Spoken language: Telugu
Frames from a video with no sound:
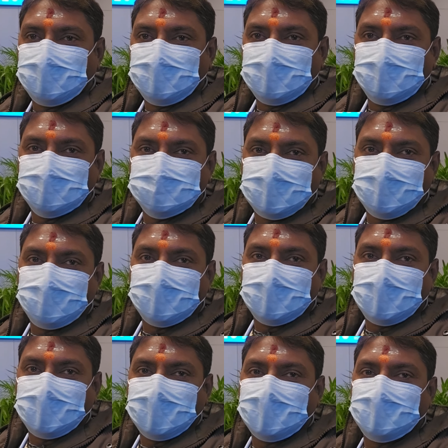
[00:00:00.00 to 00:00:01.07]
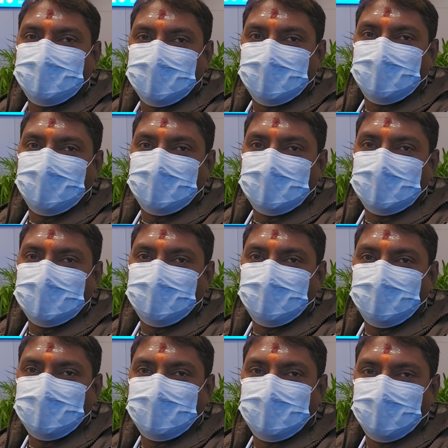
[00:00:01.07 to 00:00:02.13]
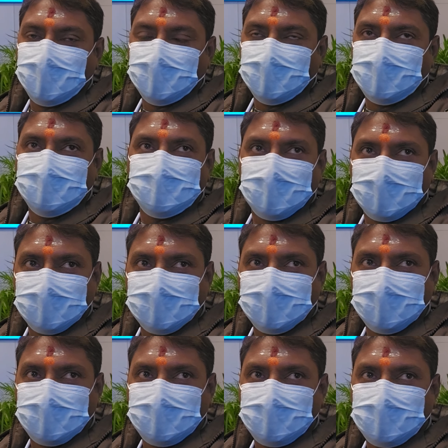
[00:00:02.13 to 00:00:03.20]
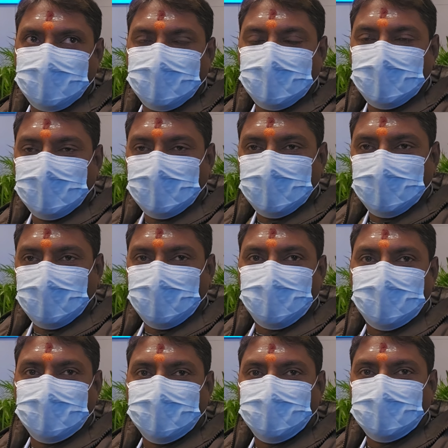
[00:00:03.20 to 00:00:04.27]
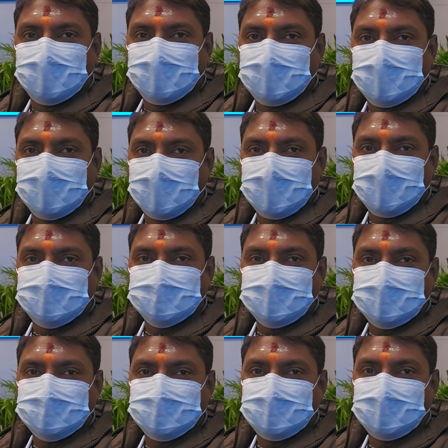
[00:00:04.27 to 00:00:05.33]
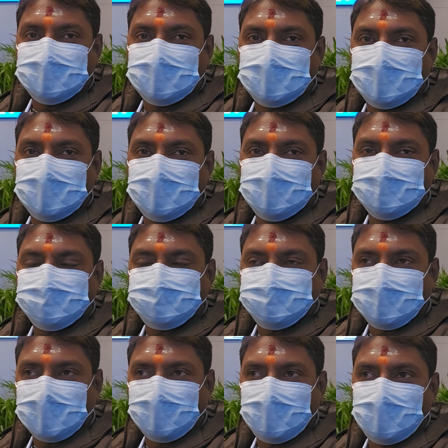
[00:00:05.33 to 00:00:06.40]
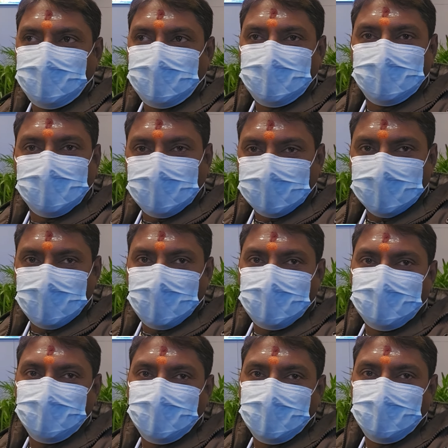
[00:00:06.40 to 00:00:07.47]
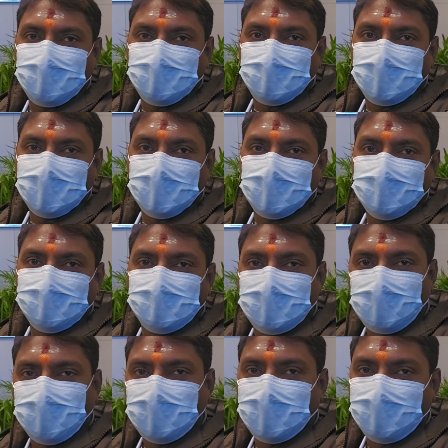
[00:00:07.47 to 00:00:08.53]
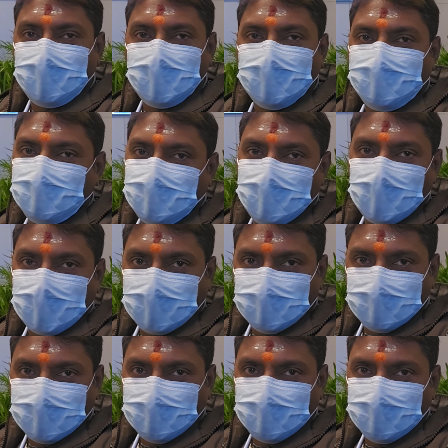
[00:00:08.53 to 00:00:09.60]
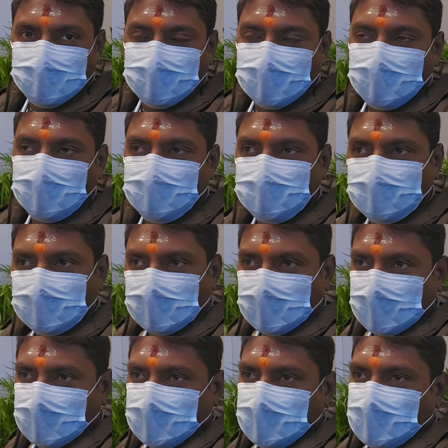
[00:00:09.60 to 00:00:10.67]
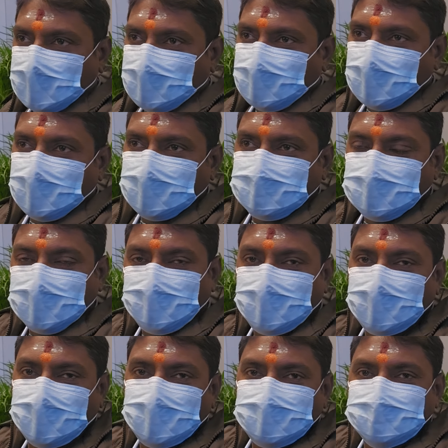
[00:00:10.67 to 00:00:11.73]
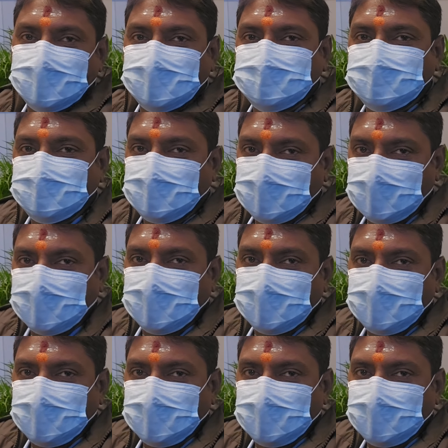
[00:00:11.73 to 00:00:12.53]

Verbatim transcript: ఏదో సేవా కార్యక్రమం అనుకోరు అంత ఇప్పుడు నేను ఇప్పటి వరకు దగ్గర దగ్గర ఓ వంద మంది దాకా ఎక్కించుకొచ్చిన కానీ ఎవరి వల్ల నాకు ఎలాంటి ప్రాబ్లం రాలేదు నా వల్ల వాళ్ళకు కూడా ఎలాంటి ప్రాబ్లం రాలేదు వాళ్ళని క్షేమంగా తీసుకొచ్చి ఇంటి దగ్గర